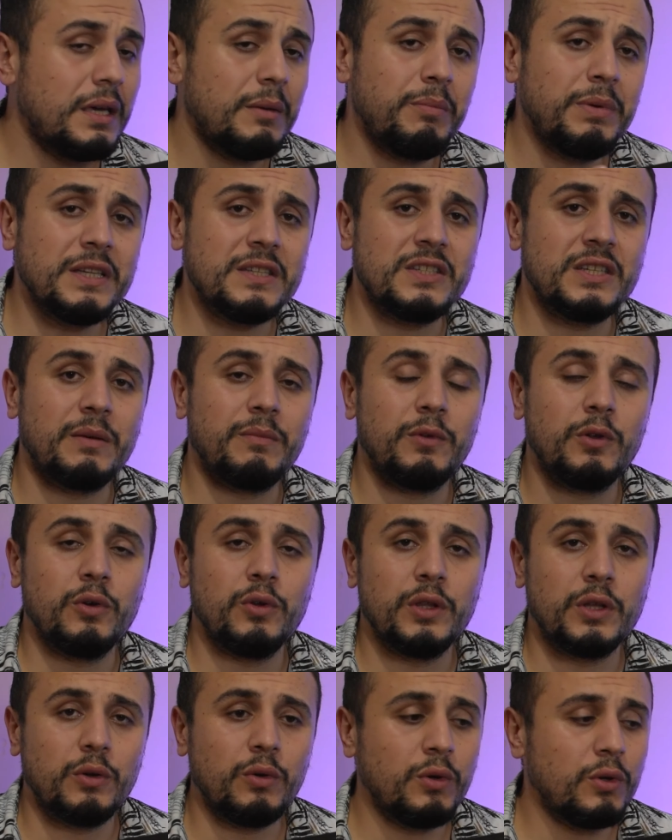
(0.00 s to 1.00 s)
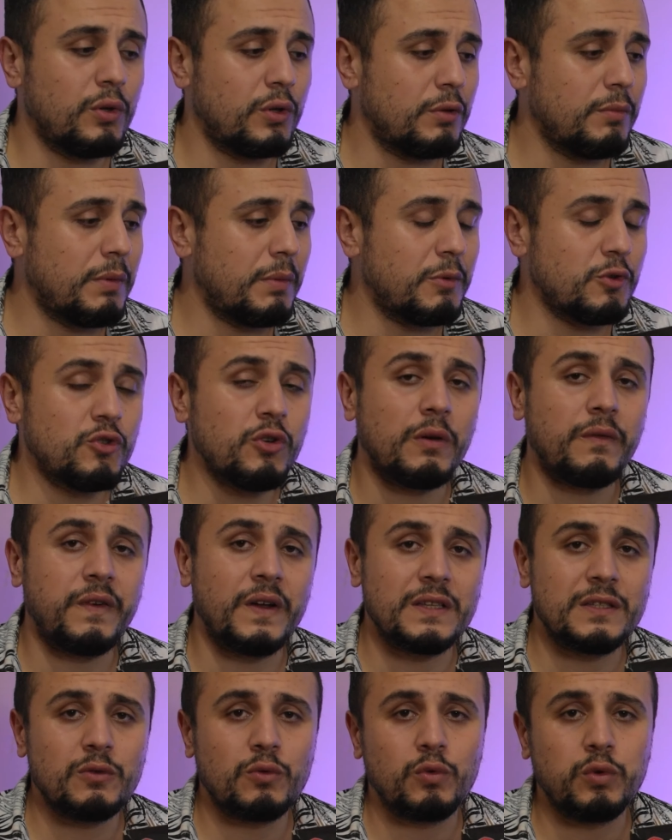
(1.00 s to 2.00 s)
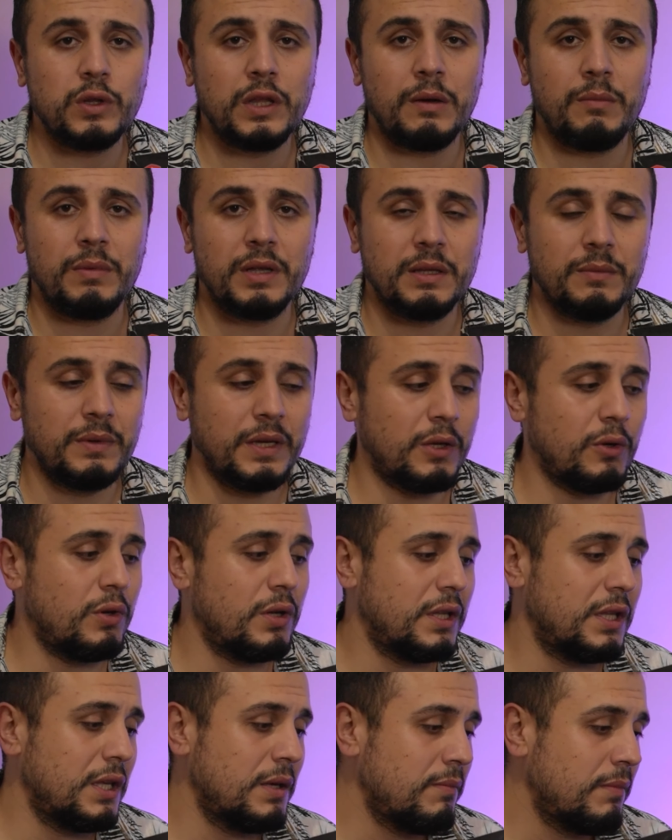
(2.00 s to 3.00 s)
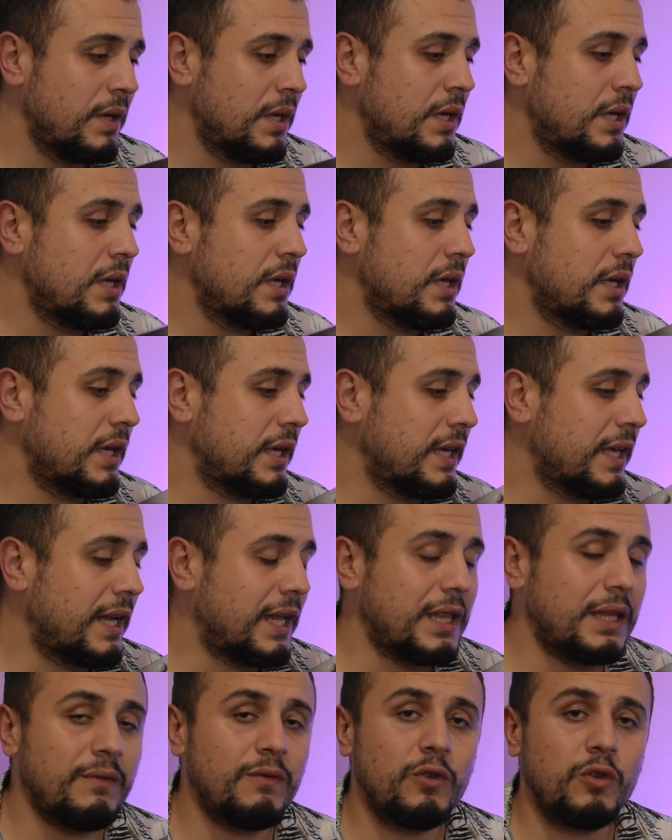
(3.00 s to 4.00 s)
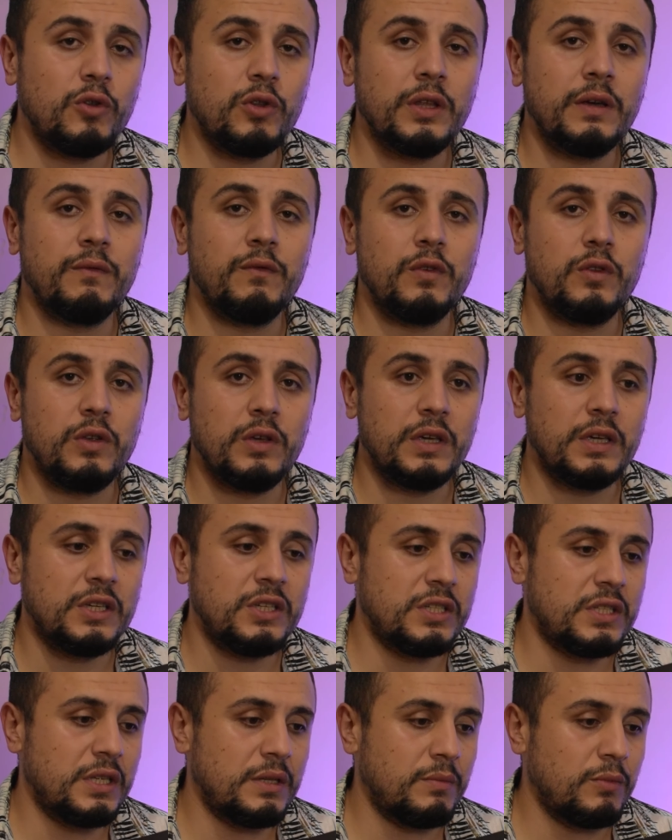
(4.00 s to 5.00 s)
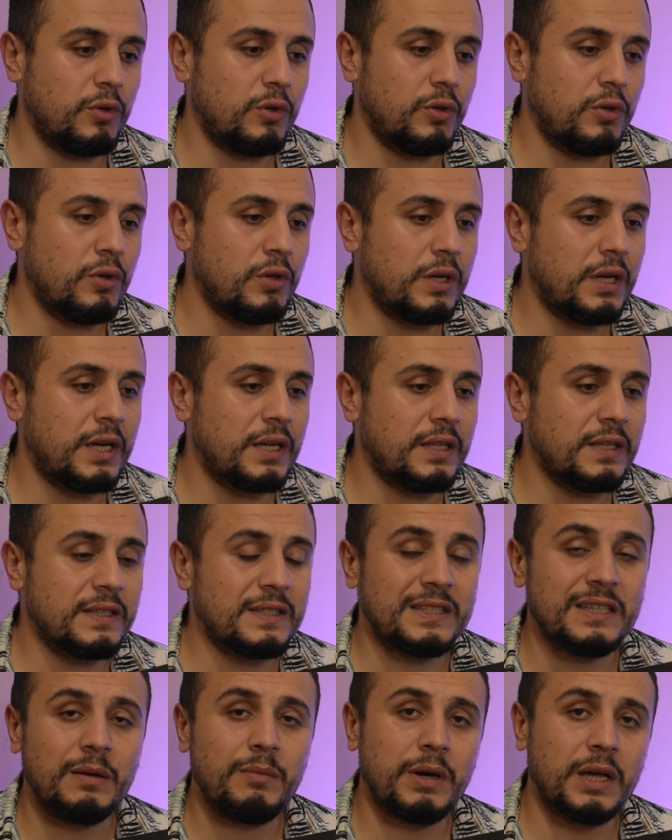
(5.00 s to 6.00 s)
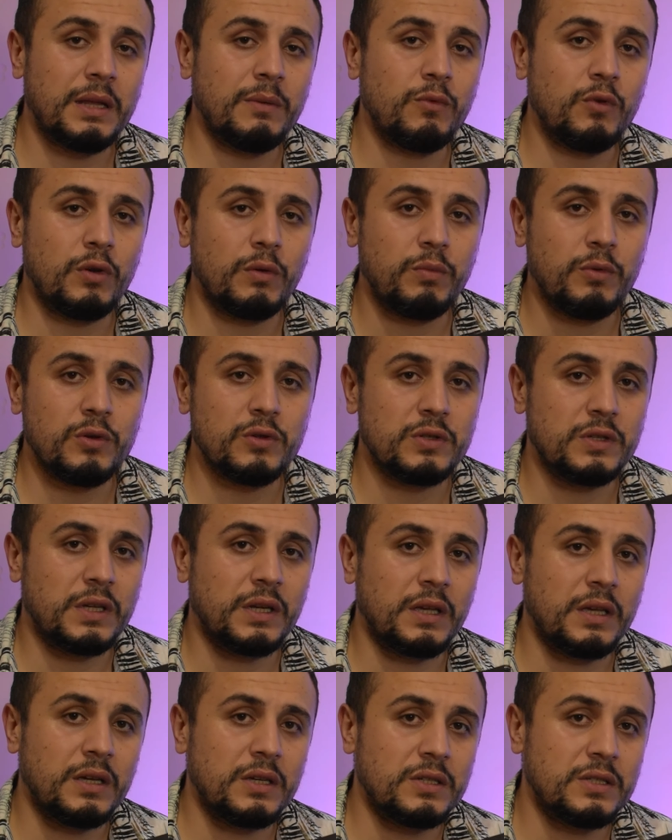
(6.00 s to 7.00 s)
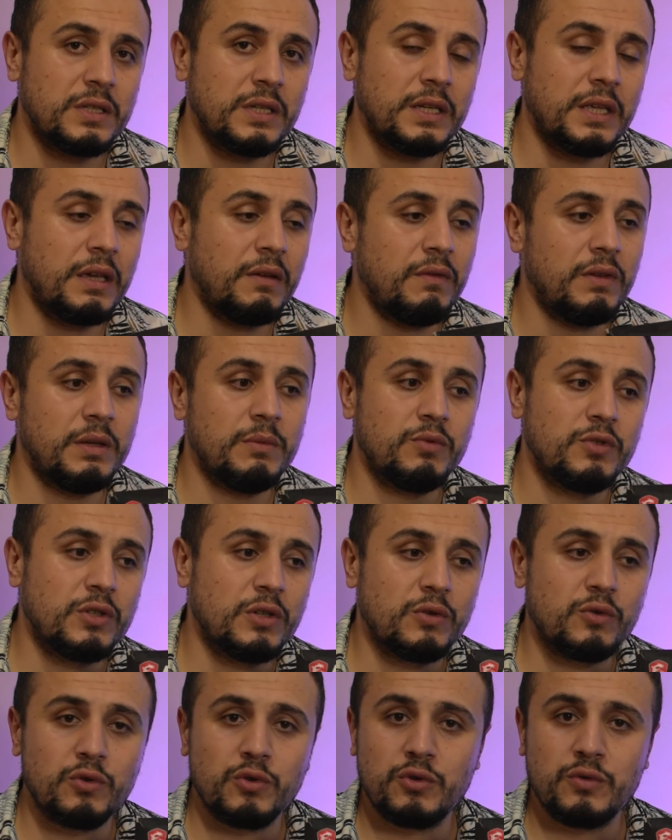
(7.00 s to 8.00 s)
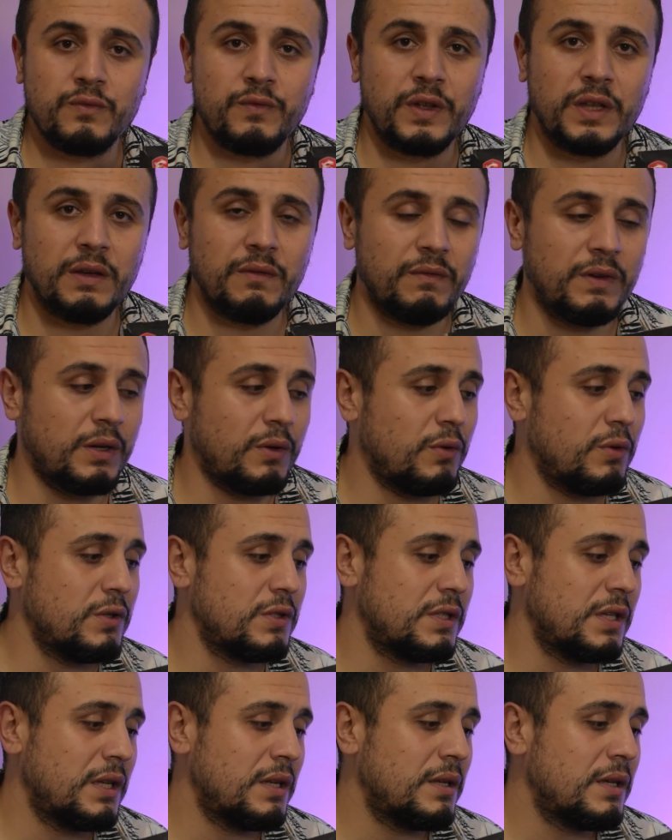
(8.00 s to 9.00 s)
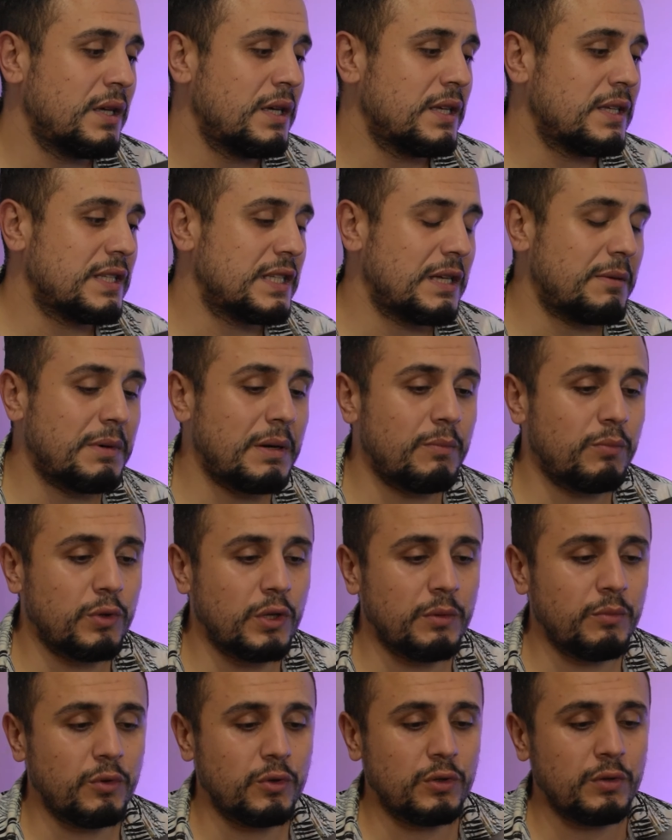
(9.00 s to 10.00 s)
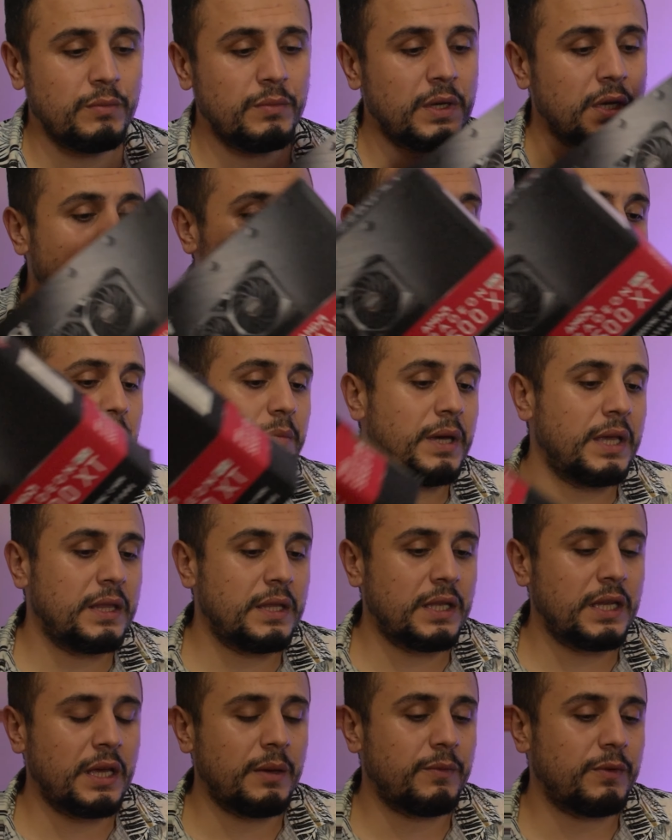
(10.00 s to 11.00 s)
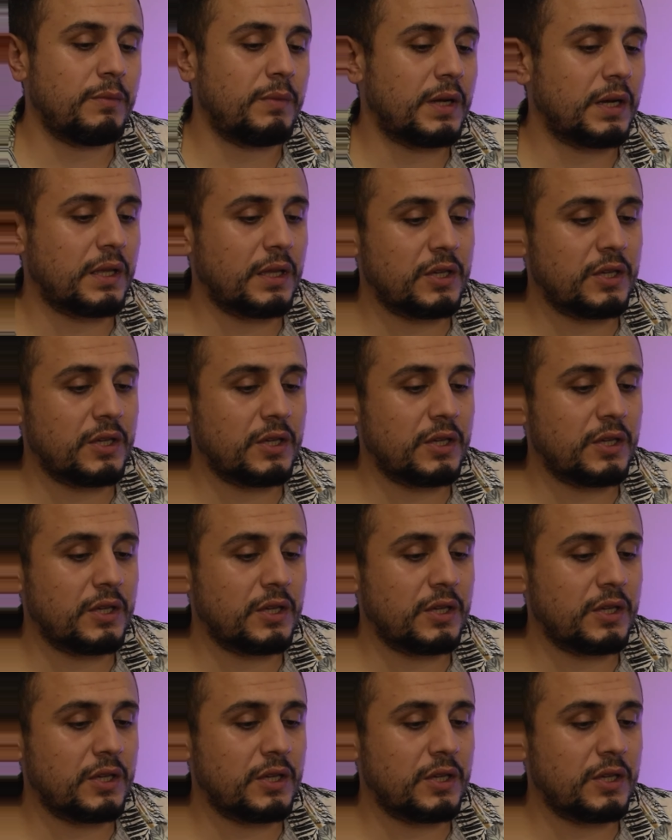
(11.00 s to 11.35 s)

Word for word: e, basit çaplı oyunlar oynuyordum ama çok fazla kullanmadım yani öyle diyeyim. E, genelde videodan videoya işlerimi görüyor. Artık zamanım da yok biliyorsunuz arkadaşlar. Evliyim işte çocuğum falan var. O yüzden zaman bulamıyordum. Ben de ne yaptım